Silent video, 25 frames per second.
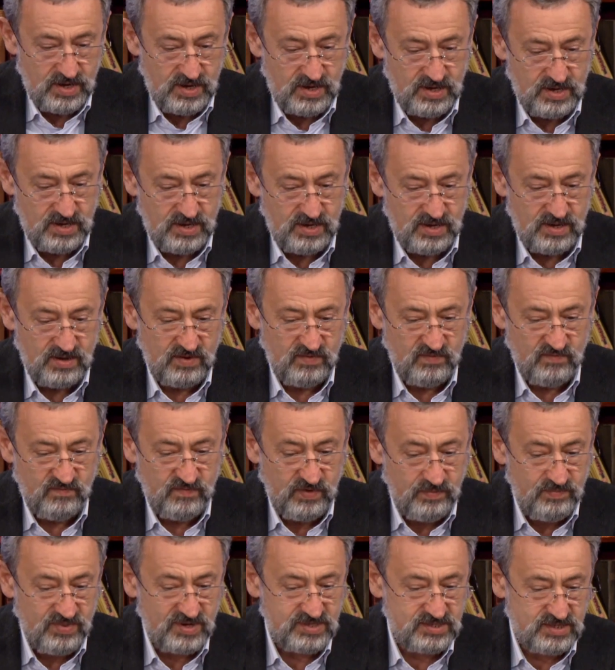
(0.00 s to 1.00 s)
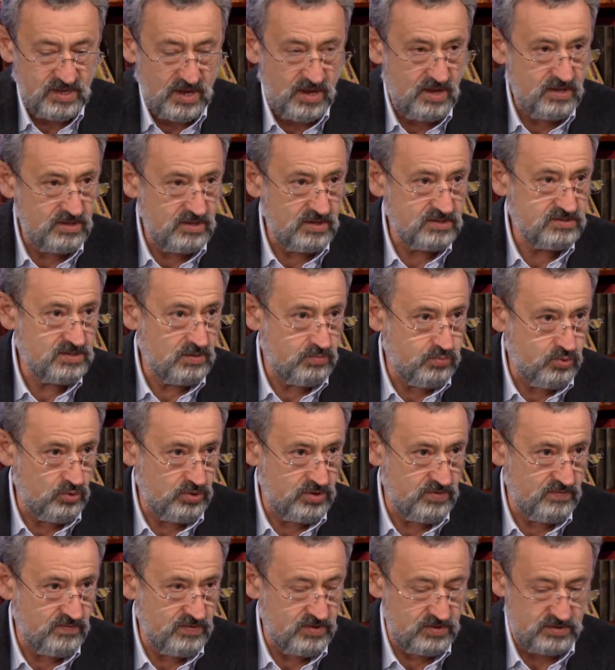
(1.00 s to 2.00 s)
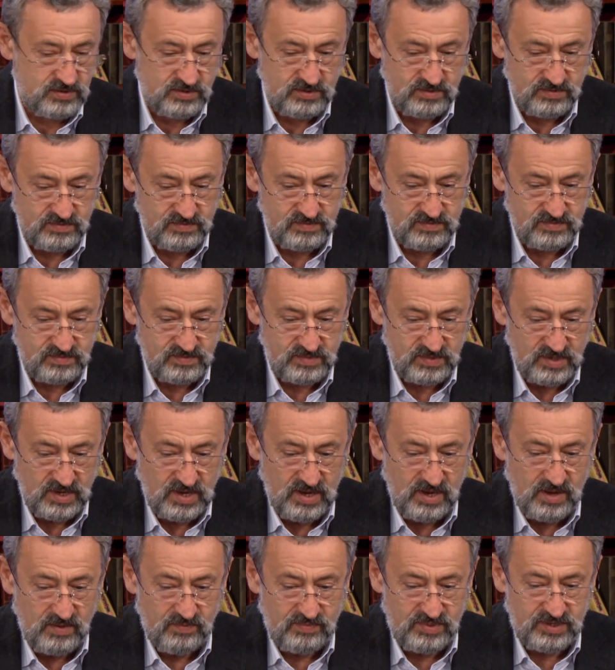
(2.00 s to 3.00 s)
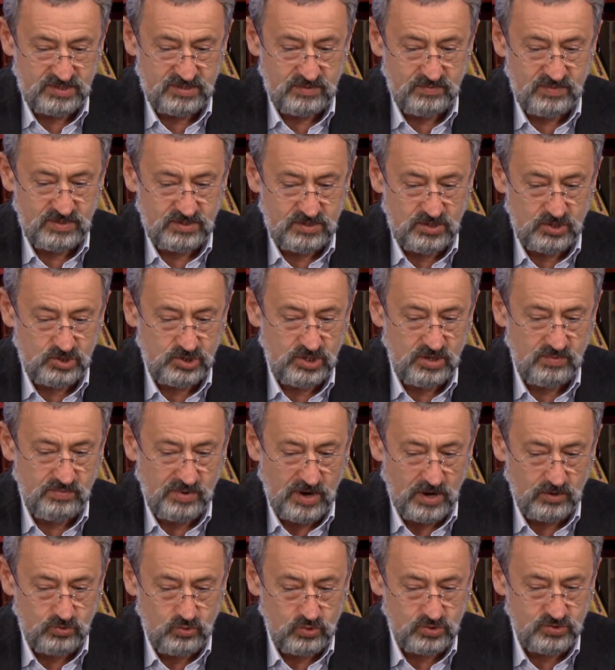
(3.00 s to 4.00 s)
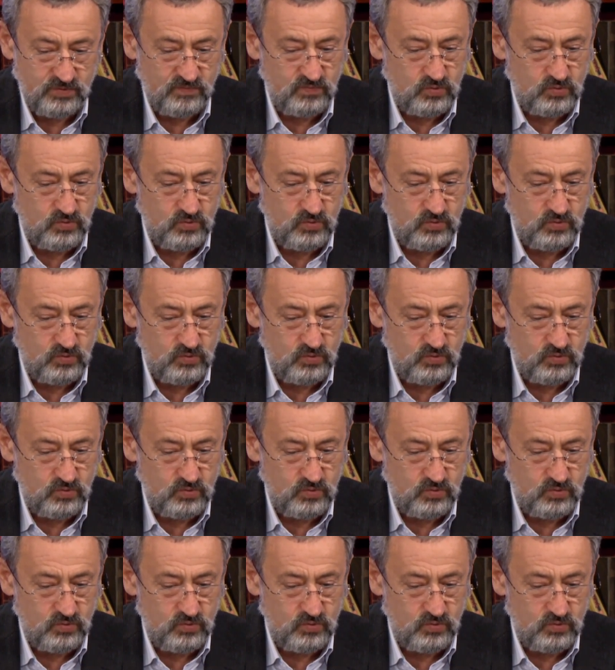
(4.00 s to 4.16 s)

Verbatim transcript: Э, вы постоянно запугиваете. Пессимистичные прогнозы